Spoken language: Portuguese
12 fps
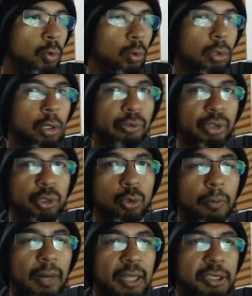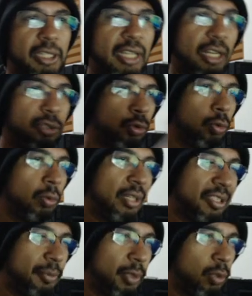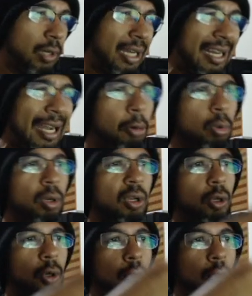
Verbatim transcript: Curta o vídeo, compartilhe, ajude no crescimento do canal.